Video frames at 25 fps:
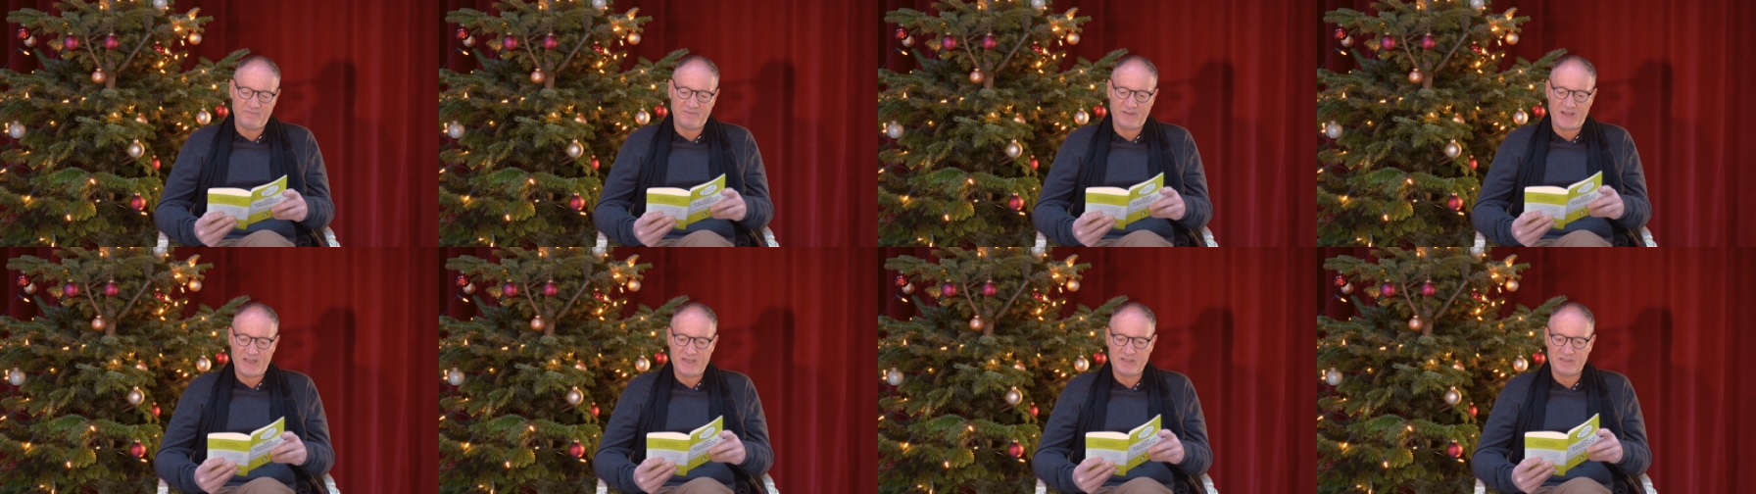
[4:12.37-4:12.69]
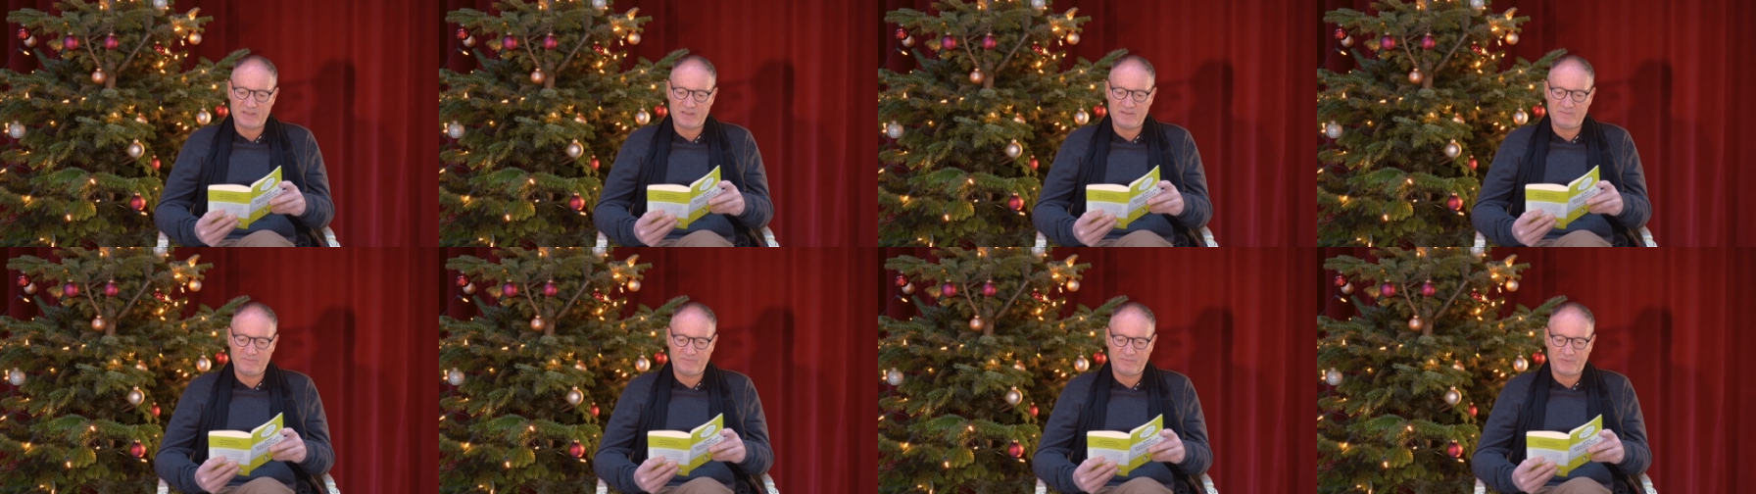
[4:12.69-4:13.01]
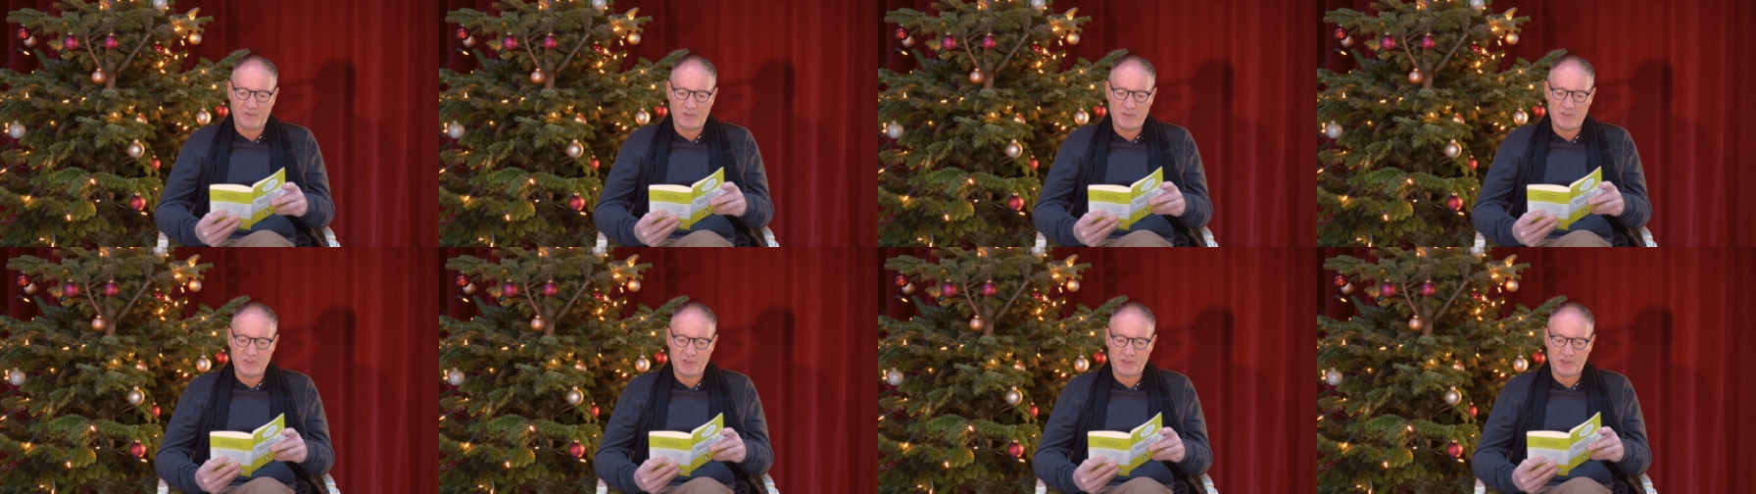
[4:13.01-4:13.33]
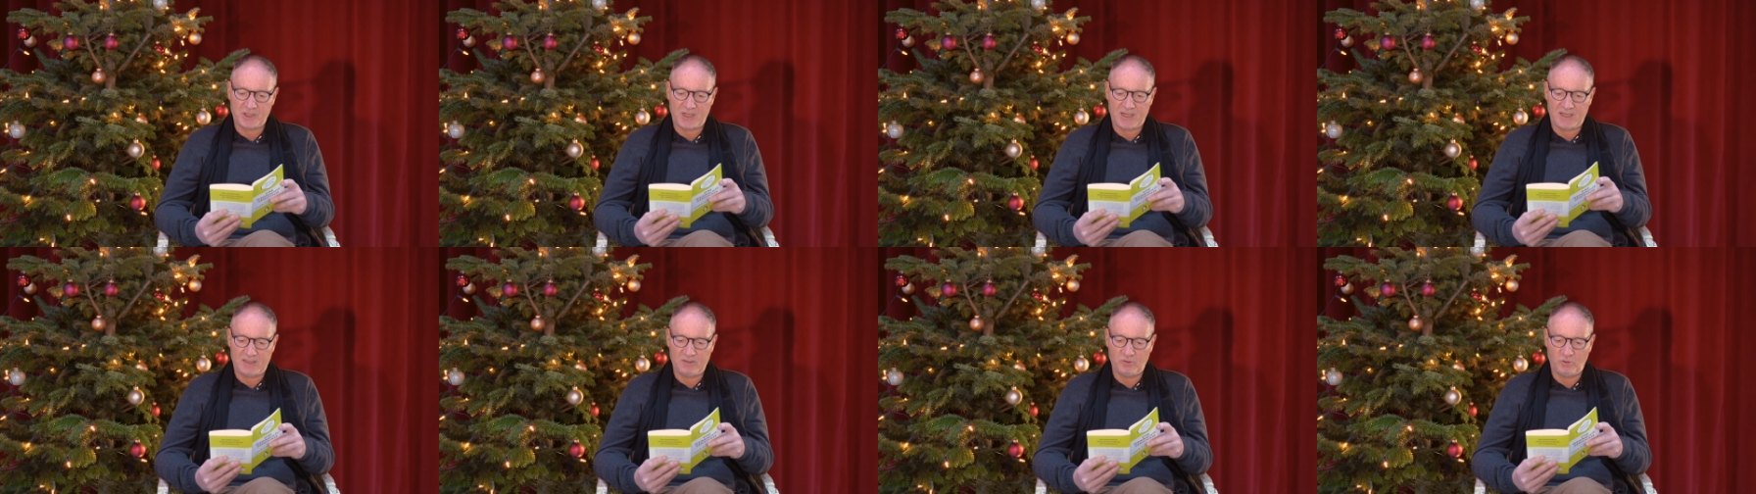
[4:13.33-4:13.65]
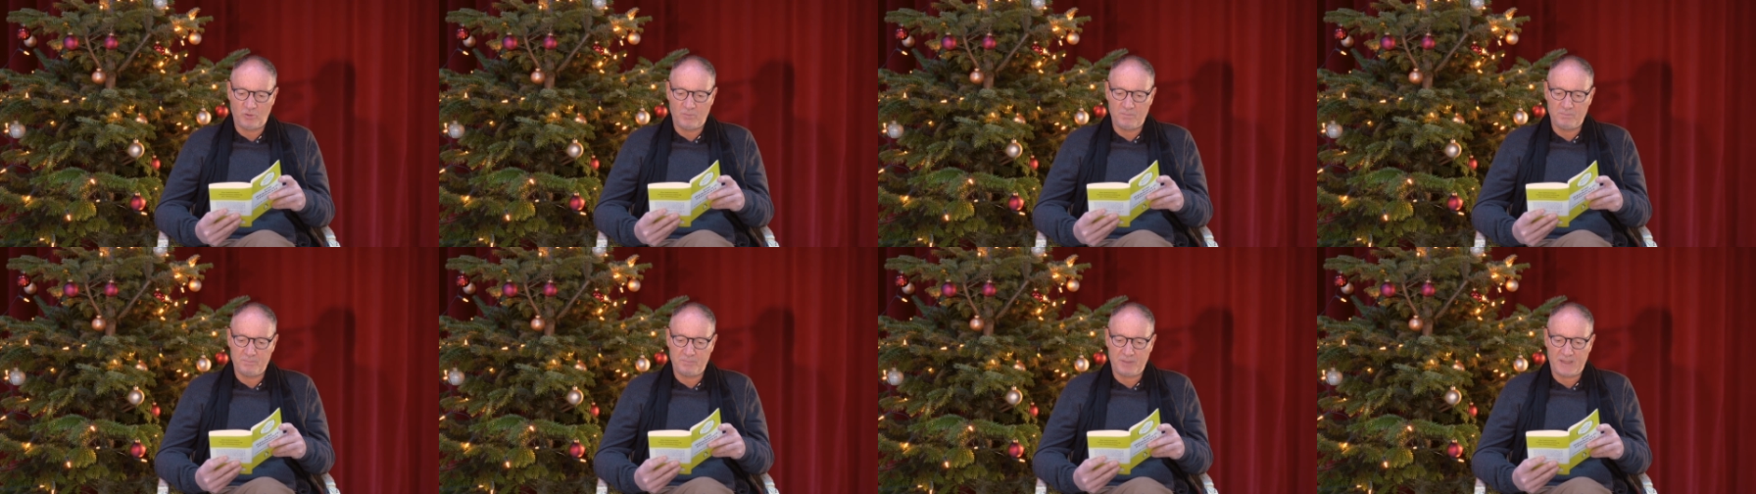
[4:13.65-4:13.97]
weißen Wollschal
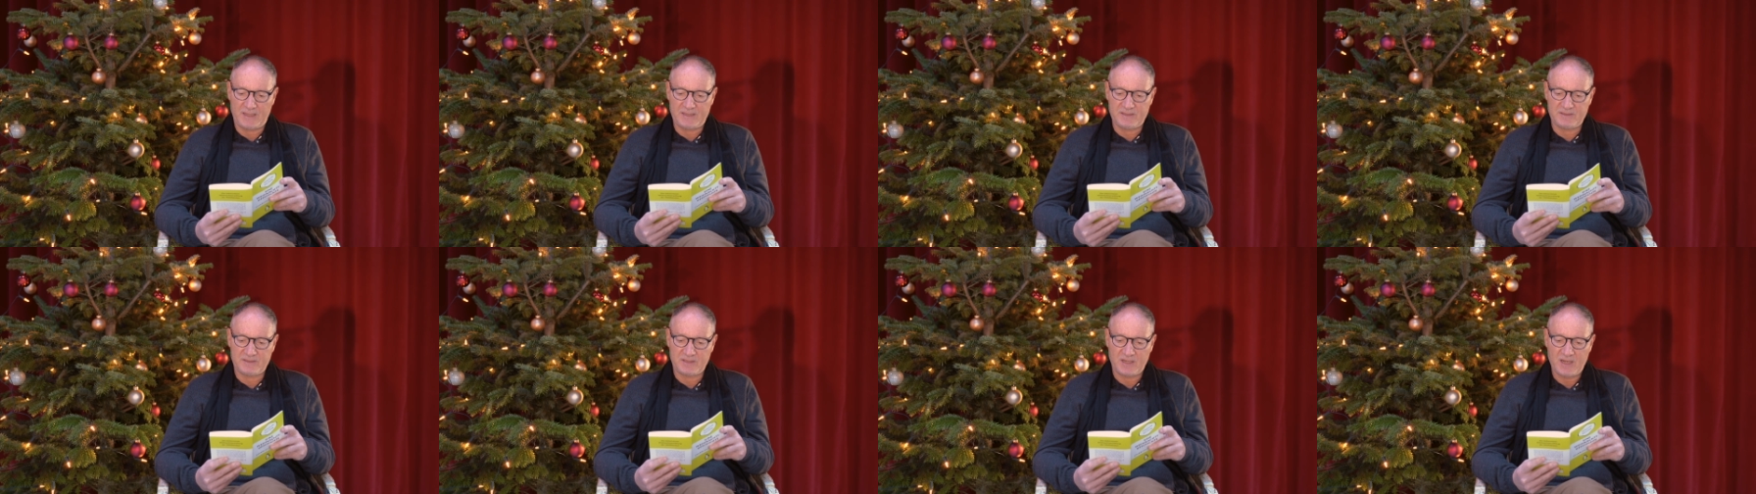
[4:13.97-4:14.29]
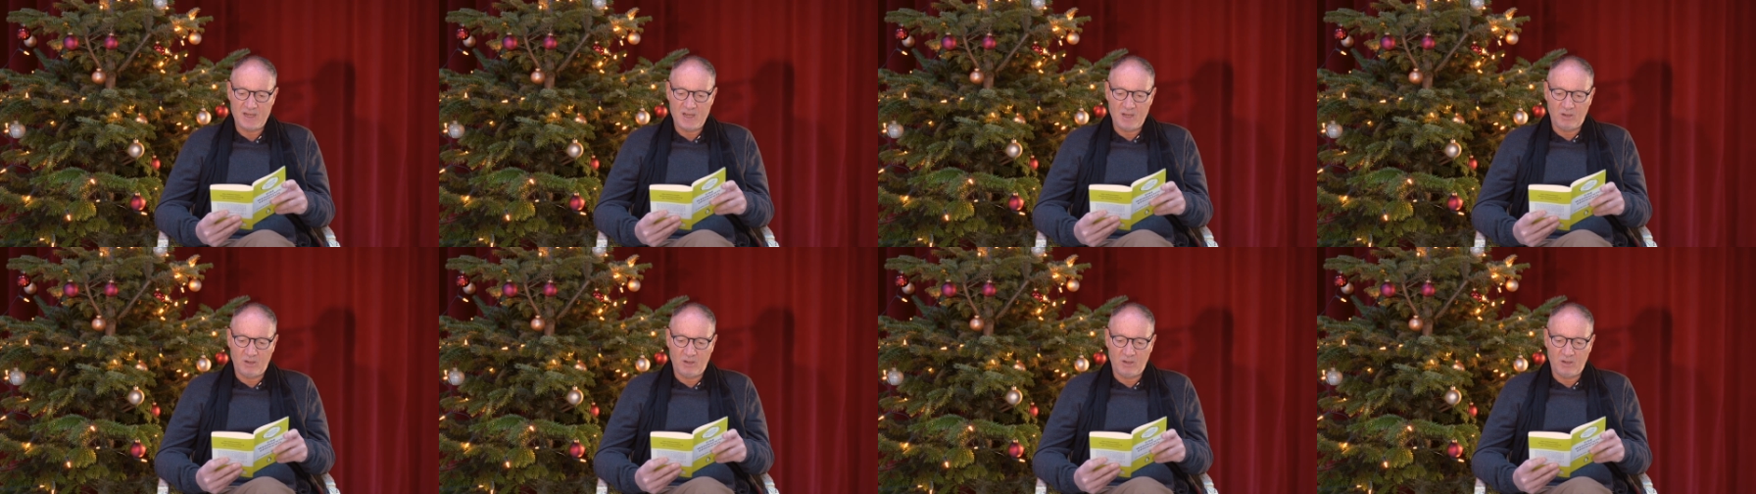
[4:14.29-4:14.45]
umband